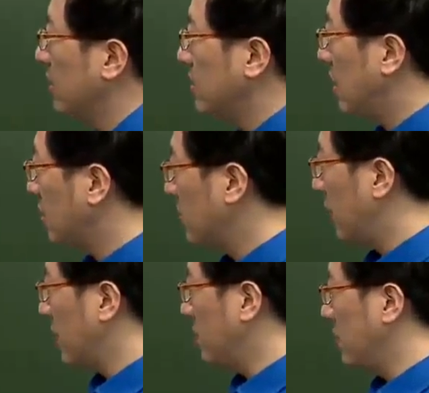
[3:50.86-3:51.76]
자, 그러면
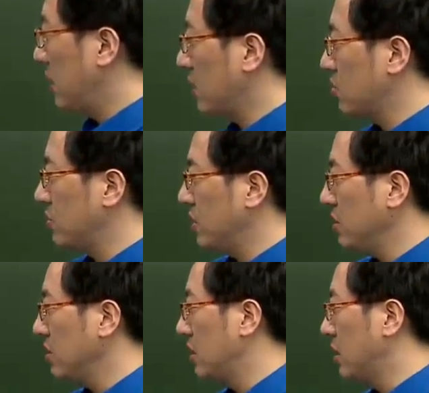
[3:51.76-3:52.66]
AB
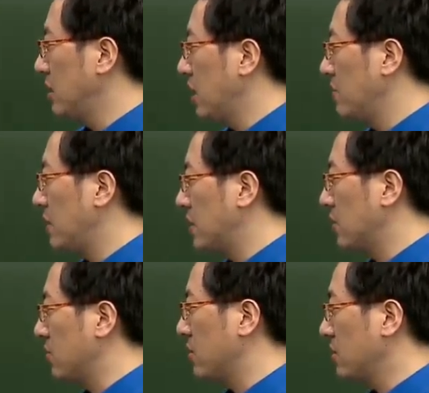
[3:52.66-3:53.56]
이항해주면 예, EAB가
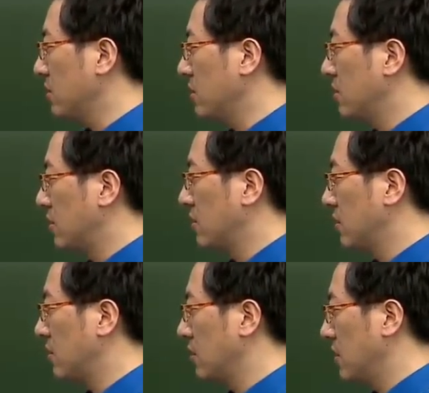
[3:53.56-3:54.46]
되고요.
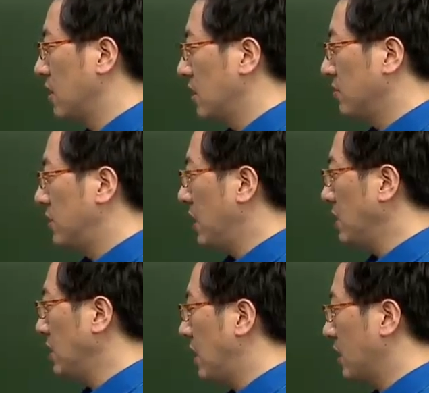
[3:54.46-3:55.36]

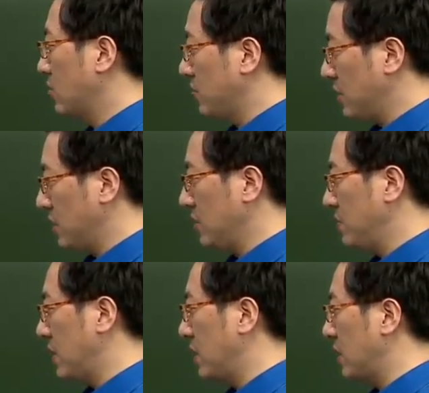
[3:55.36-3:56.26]
BA 이항해주면
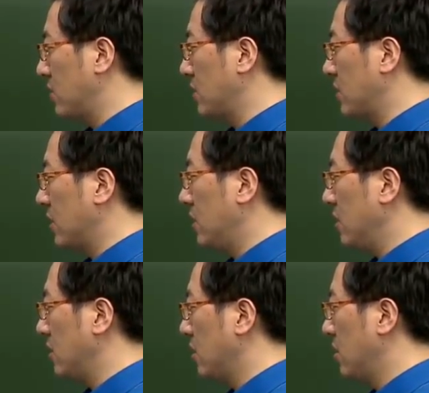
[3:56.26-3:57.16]
EBA가
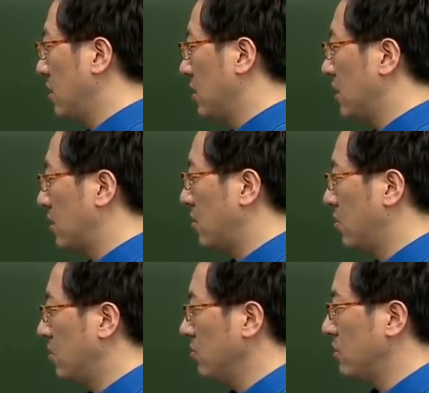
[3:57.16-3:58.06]
되니까 예,
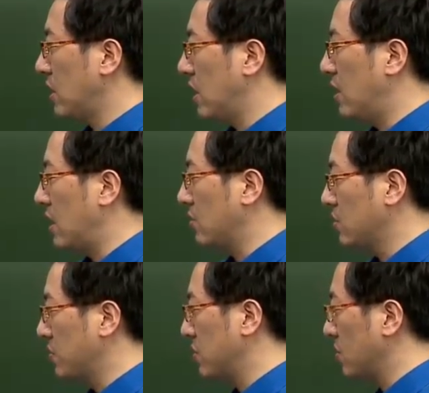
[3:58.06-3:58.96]
결론 우리가 아, 알고
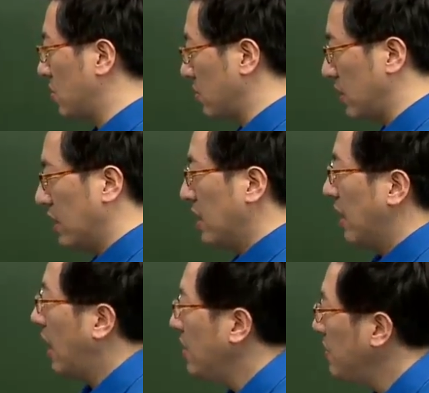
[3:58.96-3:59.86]
싶었던 결론.
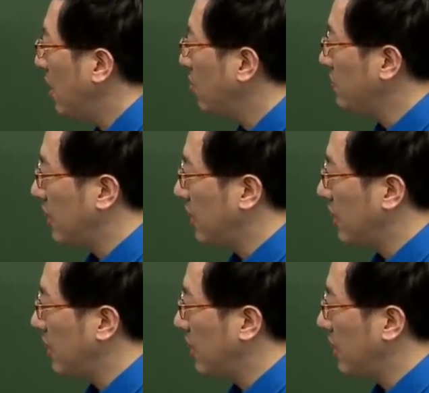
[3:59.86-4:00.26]
AB하고